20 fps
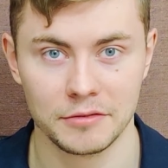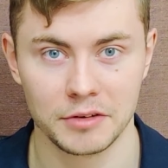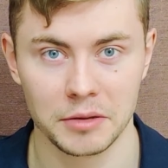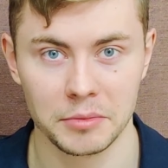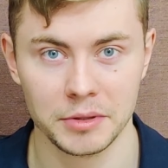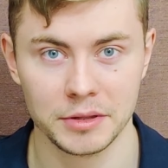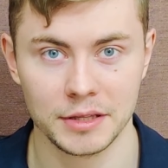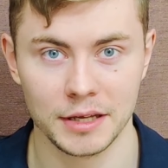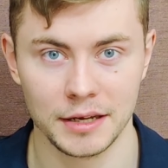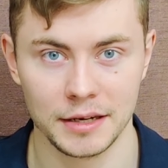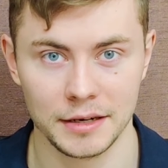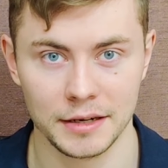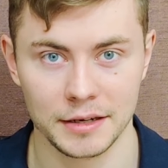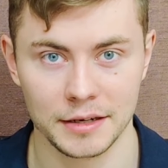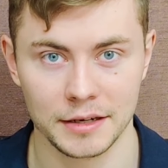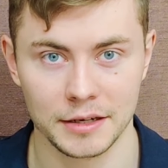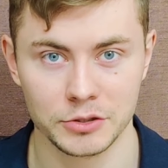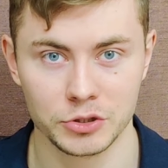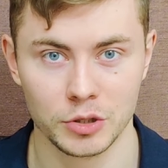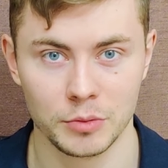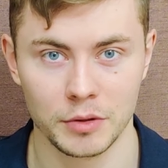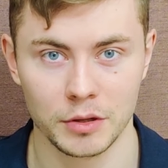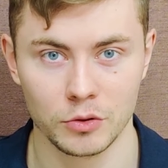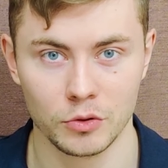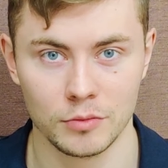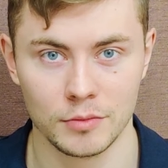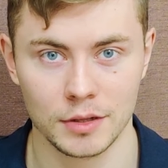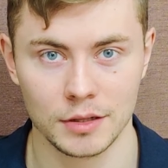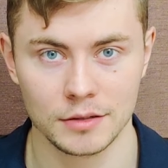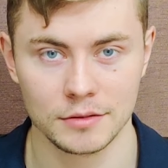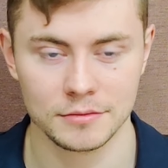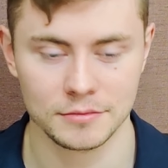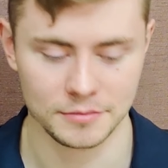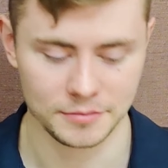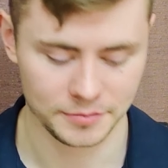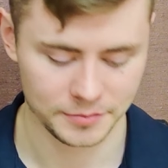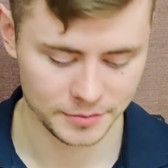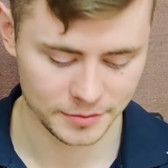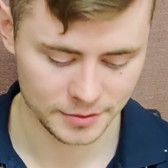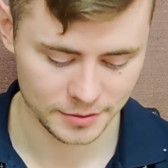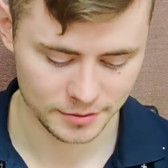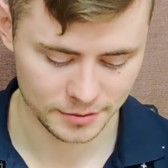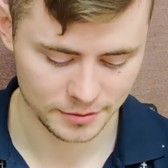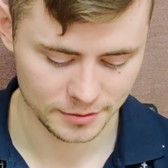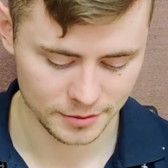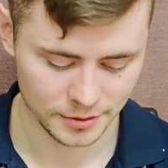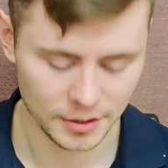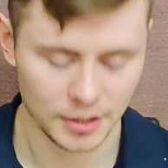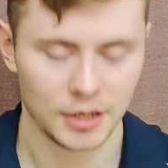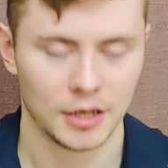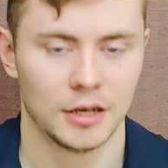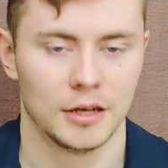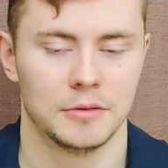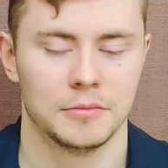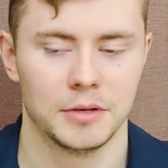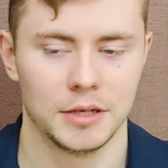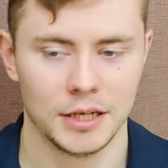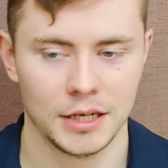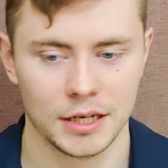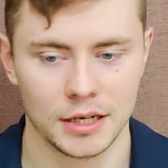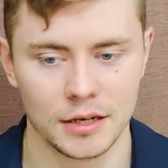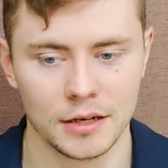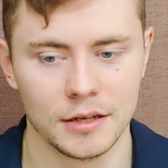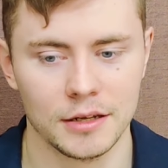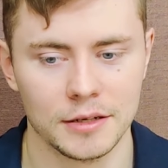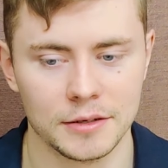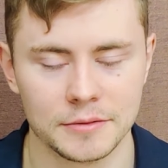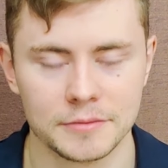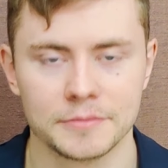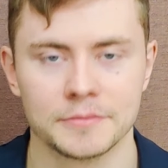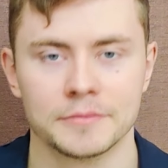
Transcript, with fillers: в комментариях, о чем я думал. Поехали.